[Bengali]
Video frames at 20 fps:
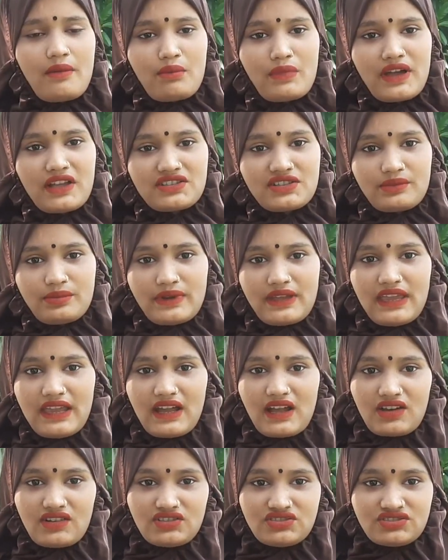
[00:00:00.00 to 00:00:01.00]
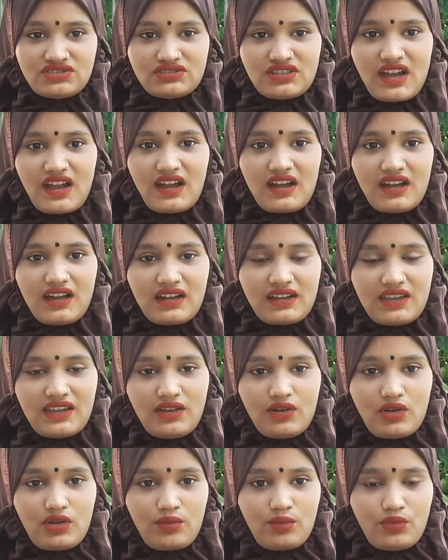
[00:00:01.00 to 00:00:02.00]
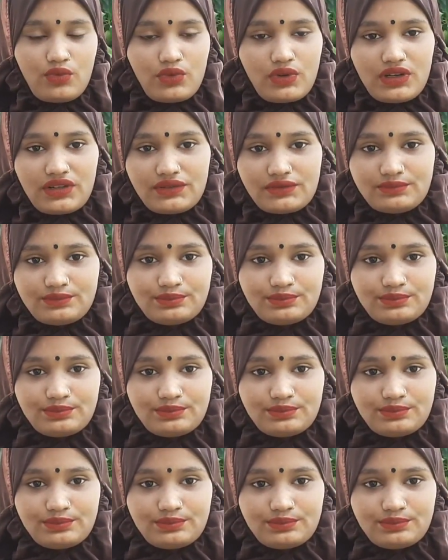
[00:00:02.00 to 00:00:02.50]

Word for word: মাসে পাই এগারোশো টাকা কি করবো আর